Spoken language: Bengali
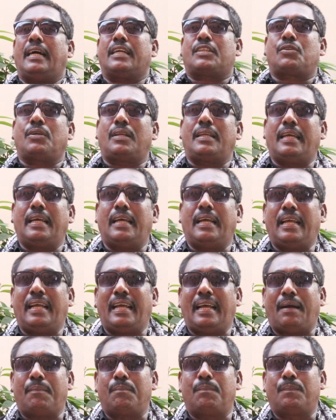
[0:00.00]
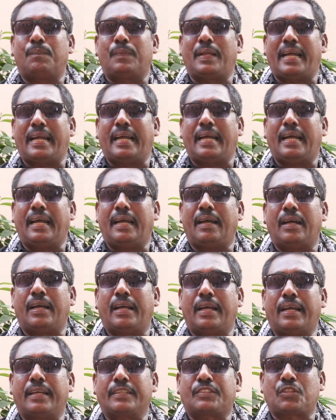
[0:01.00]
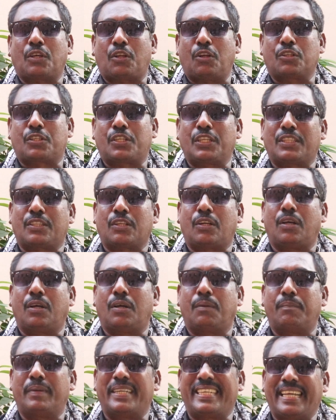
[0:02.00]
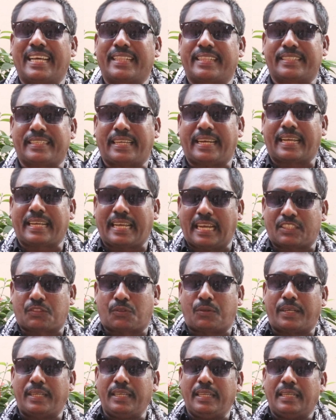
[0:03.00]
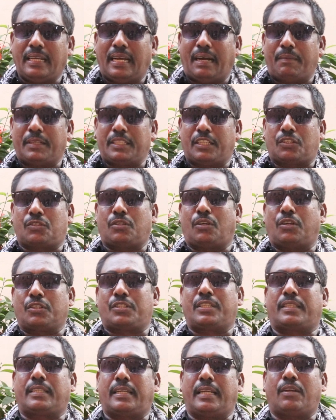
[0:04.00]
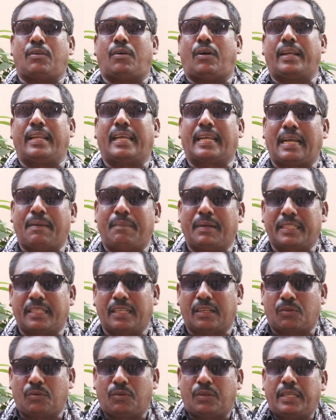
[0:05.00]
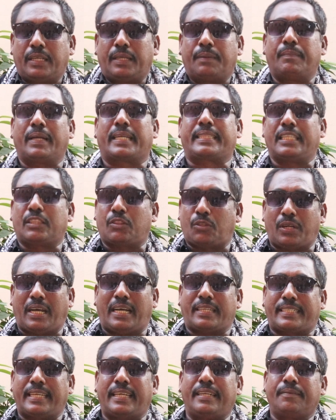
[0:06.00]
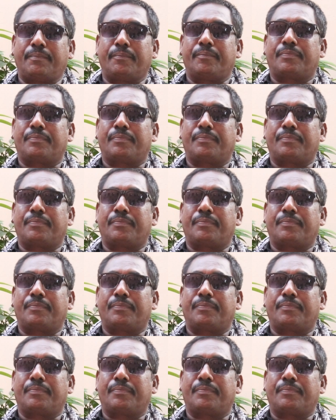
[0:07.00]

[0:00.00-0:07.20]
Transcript: আসলে আমরা চলচ্চিত্র মিডিয়াতে যারা কাজ করি আমাদের চলচ্চিত্রের অনেক আমাদের গুলি ব্যক্তিত্বরা আছেন